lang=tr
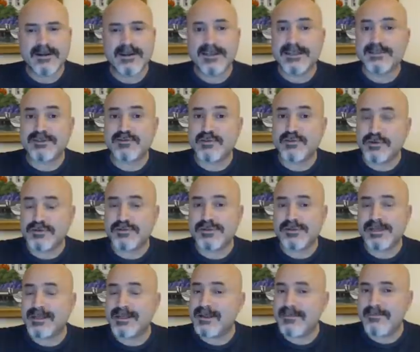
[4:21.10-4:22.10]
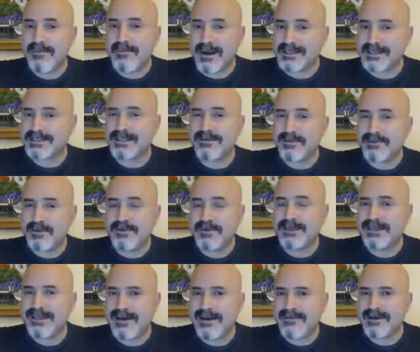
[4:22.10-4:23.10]
S-400 alan başka bir ülke
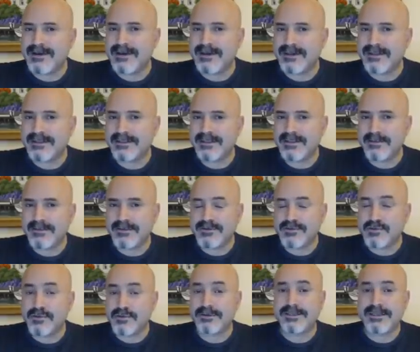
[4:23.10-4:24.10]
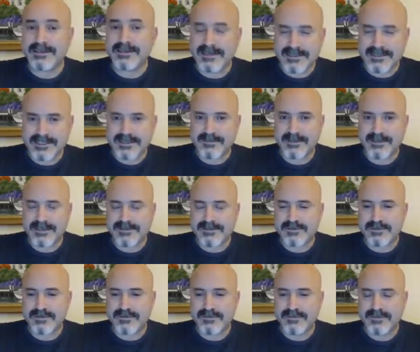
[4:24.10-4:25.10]
daha var arkadaşlar. Bakın çok dikkat çekmek
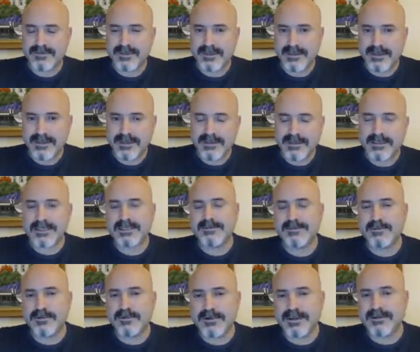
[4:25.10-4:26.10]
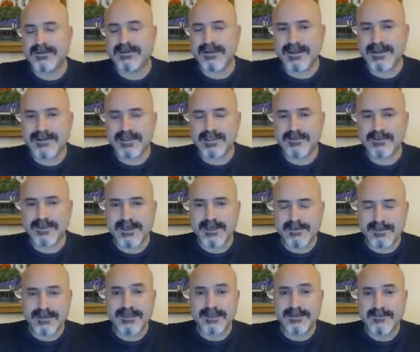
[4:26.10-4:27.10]
istiyorum. 2016'da anlaşma
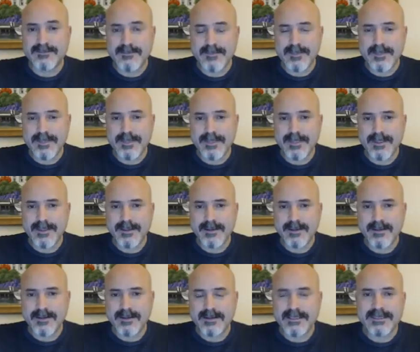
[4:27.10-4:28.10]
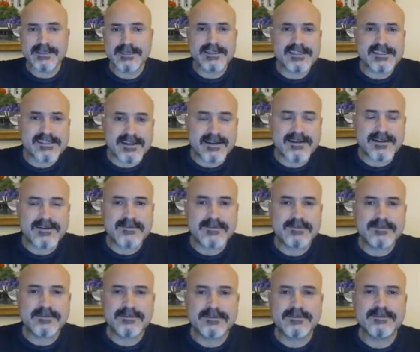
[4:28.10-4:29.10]
yapıldı. Hindistan.
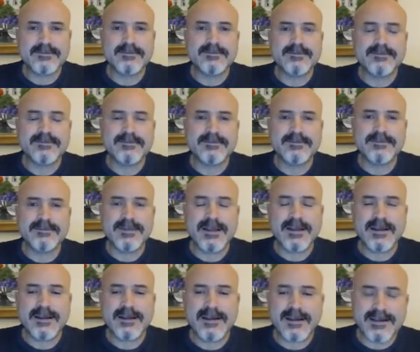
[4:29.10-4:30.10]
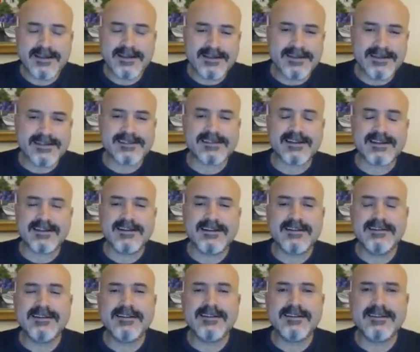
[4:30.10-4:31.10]
E, Hindistan
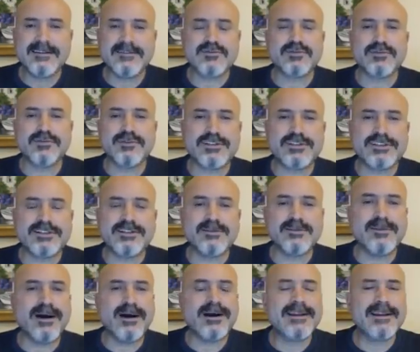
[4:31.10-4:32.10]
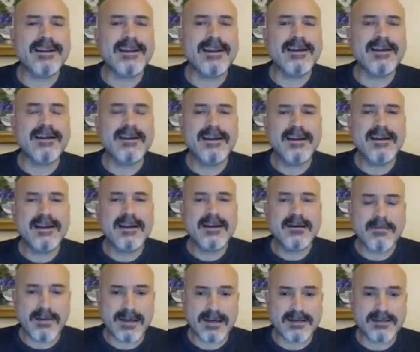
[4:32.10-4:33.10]
sonuç itibariyle
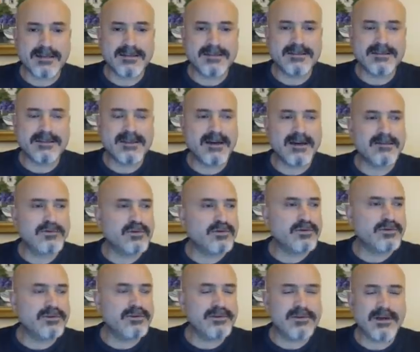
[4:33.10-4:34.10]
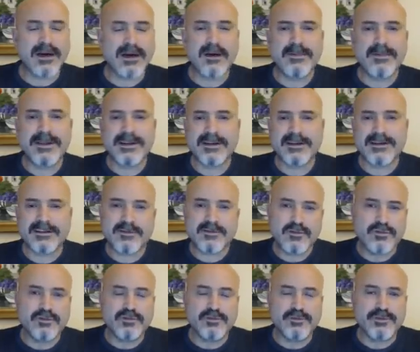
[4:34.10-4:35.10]
bakıldığında bugün Amerika'nın
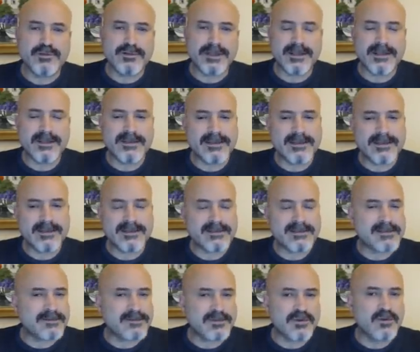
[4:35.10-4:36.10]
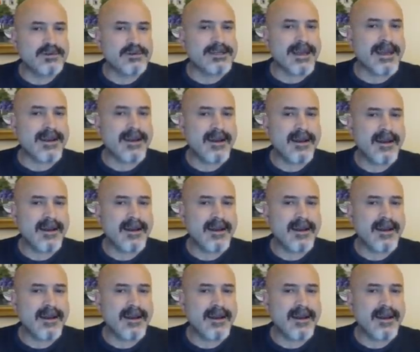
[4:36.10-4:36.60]
güdümünde neredeyse bir ülke.